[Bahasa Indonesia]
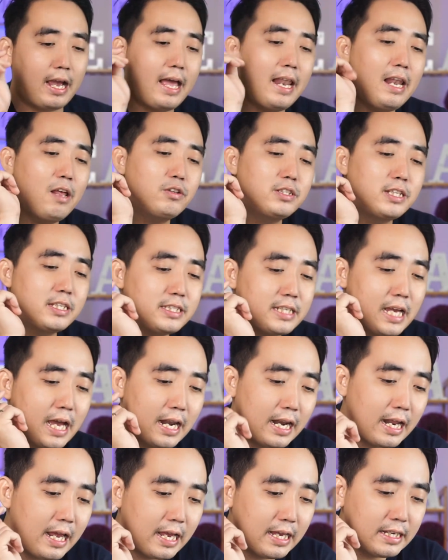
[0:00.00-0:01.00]
kalau
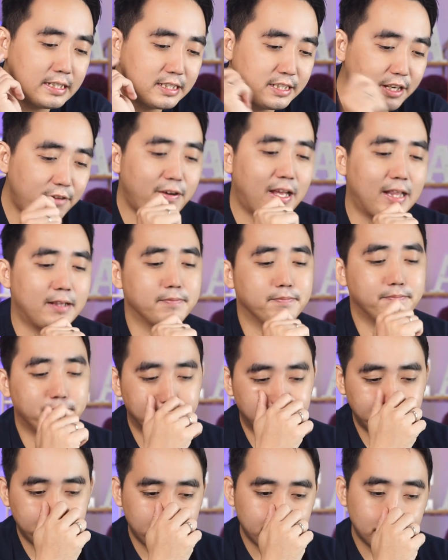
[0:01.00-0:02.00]
secara sifat
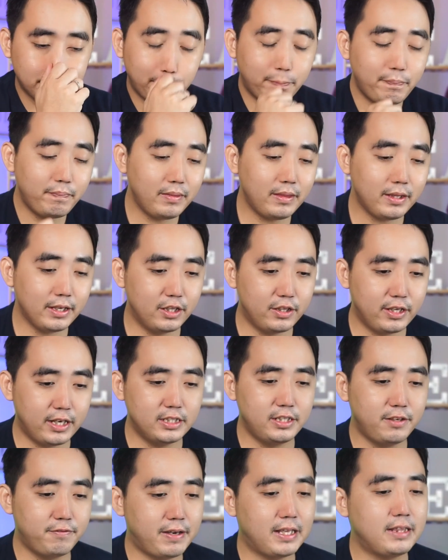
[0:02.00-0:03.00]
gitu ya
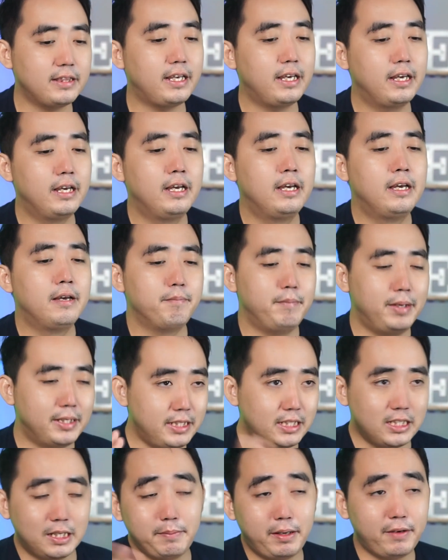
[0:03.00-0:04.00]
sifat nih
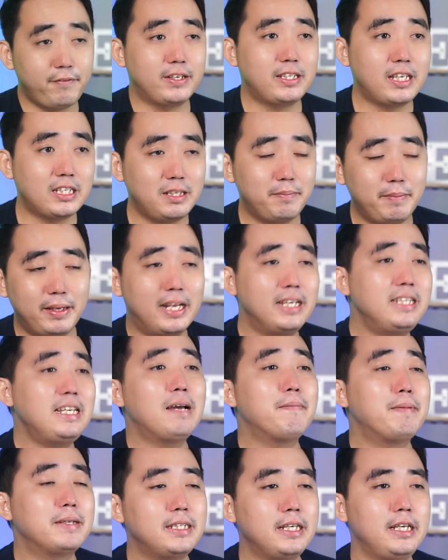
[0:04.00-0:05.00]
bisnis sama investasi
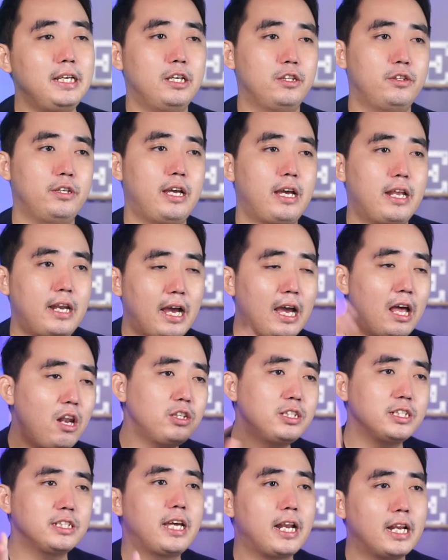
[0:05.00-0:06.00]
bedanya apa sih gitu ya karena kalau
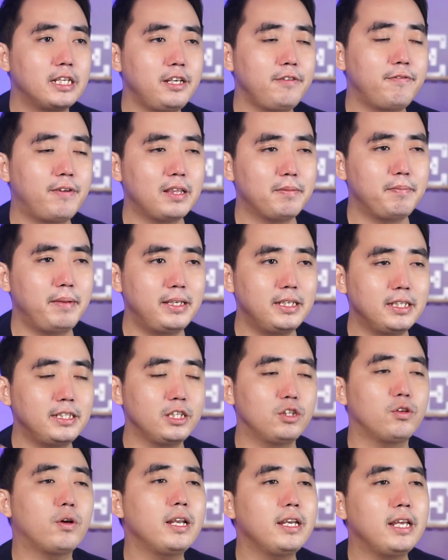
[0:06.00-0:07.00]
secara sifat bisnis
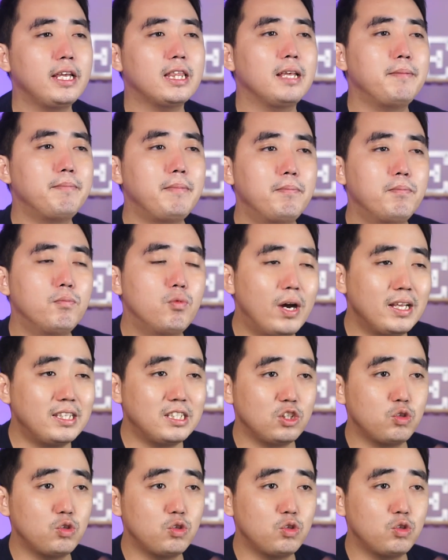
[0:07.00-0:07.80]
itu kan kita membuat